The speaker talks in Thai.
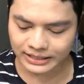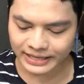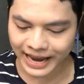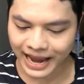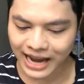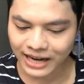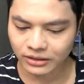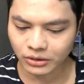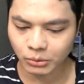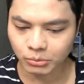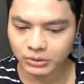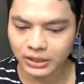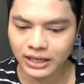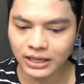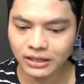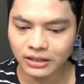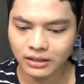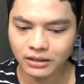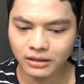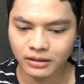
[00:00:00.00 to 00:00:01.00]
ยากตรง
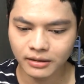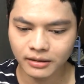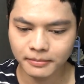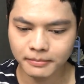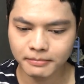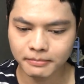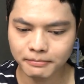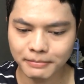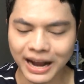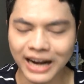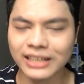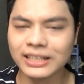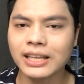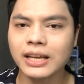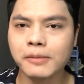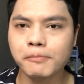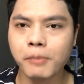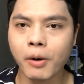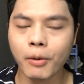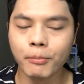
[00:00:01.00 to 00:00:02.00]
ที่บางที